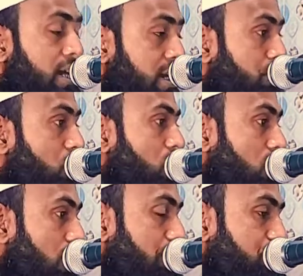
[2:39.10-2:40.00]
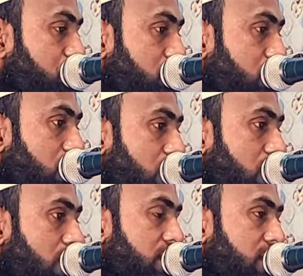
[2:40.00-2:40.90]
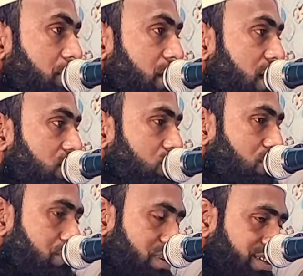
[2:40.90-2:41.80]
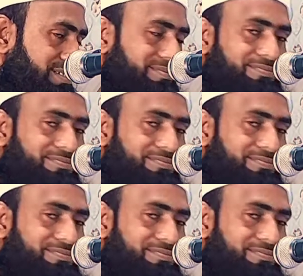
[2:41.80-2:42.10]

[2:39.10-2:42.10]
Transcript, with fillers: তার নাম হলো ঈদে মেলাদুলনবী